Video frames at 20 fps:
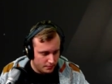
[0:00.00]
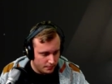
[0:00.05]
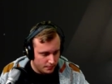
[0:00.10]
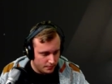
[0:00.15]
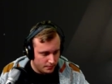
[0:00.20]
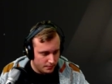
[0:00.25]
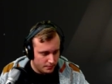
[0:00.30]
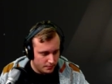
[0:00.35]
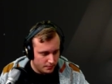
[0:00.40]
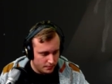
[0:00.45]

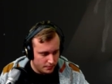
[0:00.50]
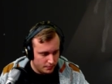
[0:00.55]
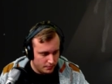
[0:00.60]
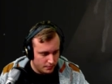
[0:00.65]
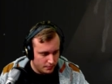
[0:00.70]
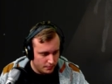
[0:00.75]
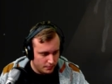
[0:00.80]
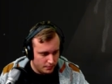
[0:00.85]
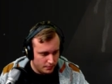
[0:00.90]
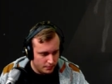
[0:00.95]
Bist du tot?
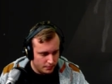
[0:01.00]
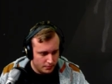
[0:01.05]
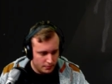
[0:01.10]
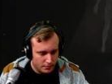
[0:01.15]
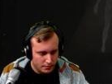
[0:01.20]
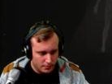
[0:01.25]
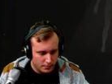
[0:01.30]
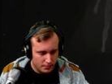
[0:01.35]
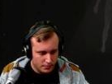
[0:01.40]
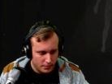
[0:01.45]

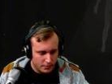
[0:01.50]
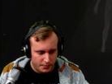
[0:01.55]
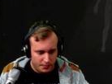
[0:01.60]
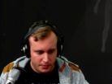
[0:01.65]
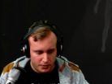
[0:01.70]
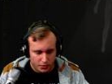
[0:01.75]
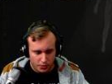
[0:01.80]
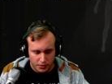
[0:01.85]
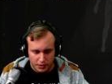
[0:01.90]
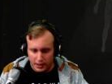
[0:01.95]
Ich bin
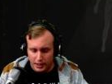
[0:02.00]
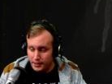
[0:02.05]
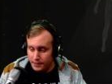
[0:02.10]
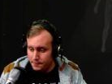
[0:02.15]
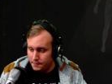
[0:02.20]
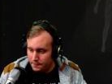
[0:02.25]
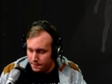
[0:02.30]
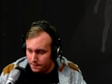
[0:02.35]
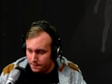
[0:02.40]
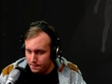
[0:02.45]
tot, ja, ja.
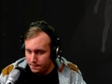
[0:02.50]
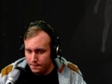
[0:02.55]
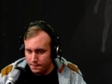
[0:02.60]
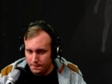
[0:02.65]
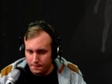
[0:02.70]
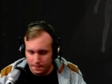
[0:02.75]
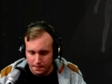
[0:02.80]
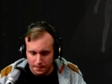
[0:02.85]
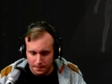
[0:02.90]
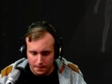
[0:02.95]

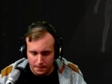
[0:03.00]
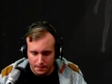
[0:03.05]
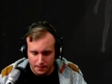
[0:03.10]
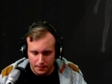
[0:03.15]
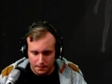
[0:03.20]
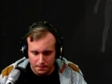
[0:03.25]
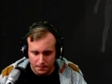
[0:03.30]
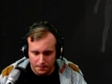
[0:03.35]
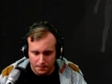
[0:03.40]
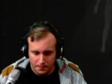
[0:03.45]

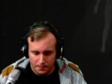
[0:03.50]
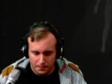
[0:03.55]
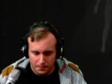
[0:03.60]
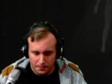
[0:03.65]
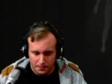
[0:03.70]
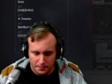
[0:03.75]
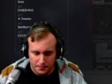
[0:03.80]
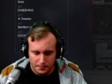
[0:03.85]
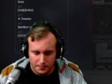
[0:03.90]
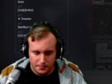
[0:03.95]
Bist du
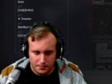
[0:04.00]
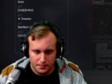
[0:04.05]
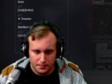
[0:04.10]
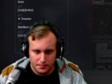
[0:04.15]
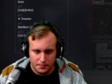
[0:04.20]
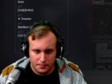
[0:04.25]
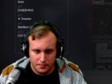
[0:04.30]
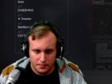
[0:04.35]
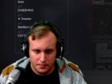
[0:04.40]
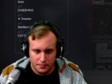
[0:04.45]
die
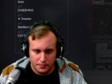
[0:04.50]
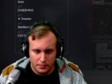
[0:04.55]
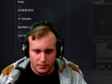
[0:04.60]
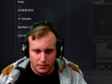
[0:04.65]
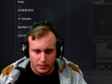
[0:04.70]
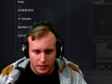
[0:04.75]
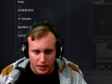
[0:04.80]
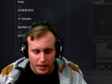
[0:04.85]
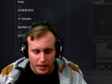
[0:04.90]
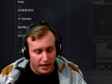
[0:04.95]
gerade oder?
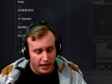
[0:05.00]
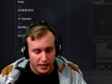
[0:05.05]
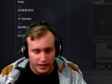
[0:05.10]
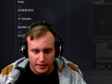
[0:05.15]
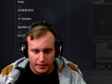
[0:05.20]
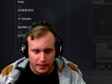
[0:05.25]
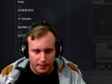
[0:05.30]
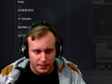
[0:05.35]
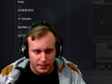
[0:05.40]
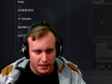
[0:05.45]
Nee, nee, ich, ich
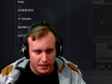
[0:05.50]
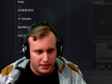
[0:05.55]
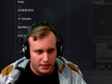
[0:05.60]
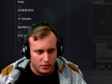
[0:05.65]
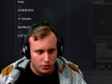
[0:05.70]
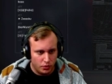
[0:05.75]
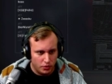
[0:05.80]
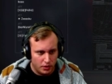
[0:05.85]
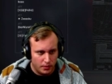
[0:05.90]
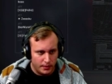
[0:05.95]
habe mich extra
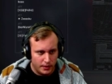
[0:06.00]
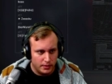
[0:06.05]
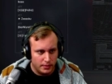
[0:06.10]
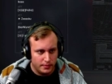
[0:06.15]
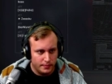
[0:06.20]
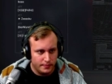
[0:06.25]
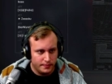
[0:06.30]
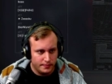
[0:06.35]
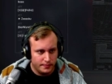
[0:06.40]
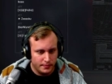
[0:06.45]
tot gemacht.
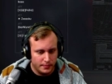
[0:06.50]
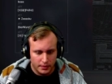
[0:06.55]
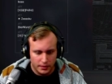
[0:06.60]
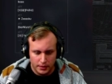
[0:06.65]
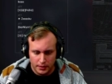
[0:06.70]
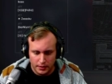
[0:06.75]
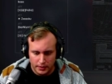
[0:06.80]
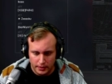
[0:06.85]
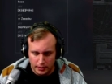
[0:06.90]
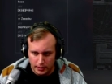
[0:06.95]

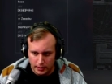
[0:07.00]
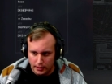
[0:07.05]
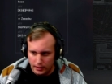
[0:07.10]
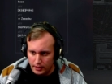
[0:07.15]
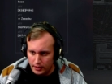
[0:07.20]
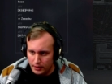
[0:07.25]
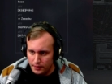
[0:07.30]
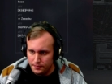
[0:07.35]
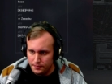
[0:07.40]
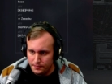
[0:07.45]

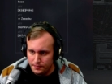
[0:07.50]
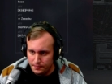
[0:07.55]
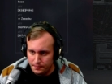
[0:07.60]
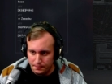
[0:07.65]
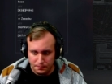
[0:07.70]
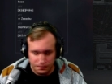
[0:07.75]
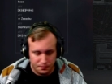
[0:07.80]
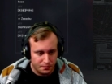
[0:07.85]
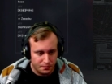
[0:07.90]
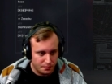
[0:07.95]
Ja.
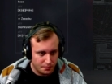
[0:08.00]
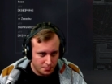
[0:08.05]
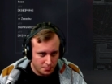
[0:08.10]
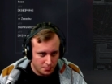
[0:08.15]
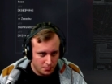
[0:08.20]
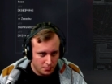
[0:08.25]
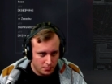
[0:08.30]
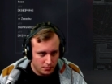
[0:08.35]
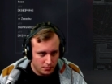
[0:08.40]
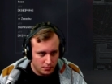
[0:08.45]

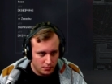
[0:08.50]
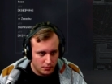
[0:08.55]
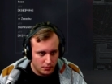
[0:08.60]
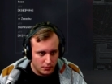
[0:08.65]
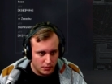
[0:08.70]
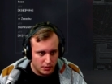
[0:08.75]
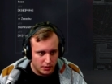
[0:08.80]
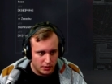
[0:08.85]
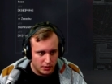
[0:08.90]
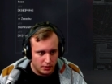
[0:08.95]

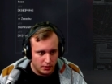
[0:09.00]
So.